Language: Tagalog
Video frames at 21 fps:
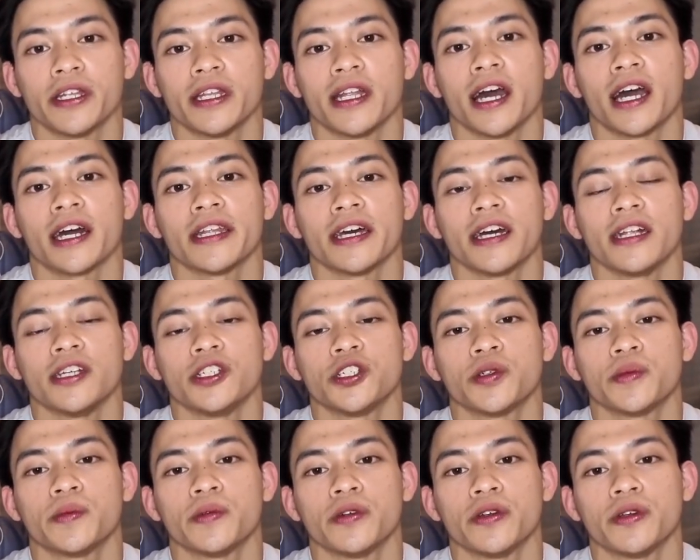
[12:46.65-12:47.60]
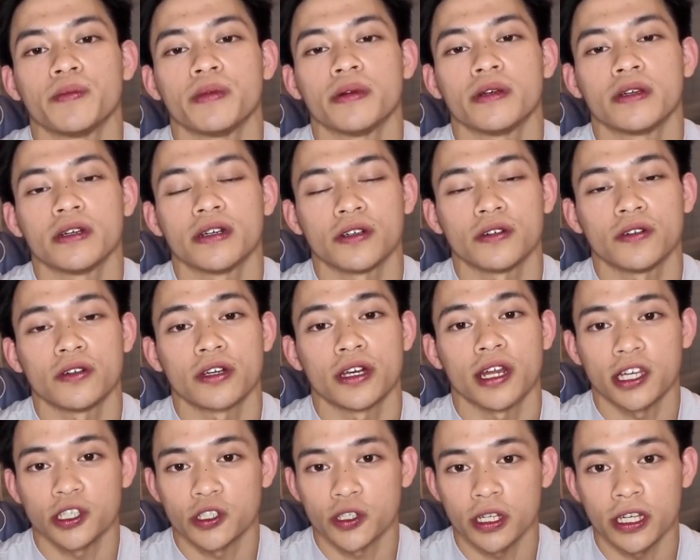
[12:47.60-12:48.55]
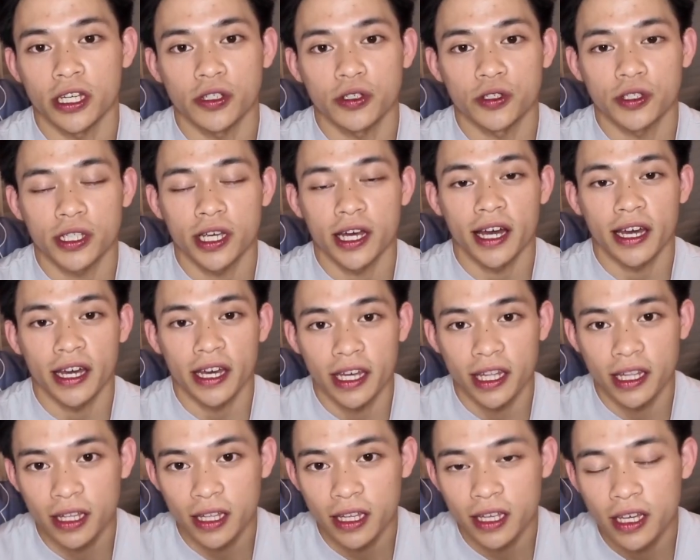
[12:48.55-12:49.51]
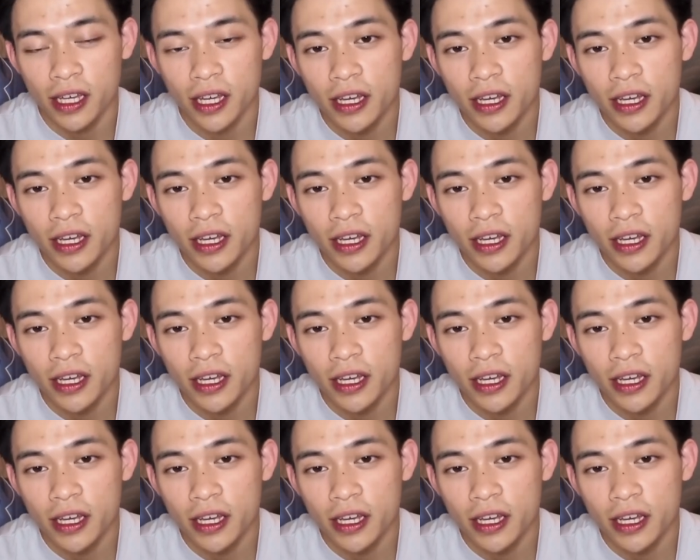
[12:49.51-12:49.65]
Ina-acknowledge ko po yung pagka-congratulate niyo sa akin.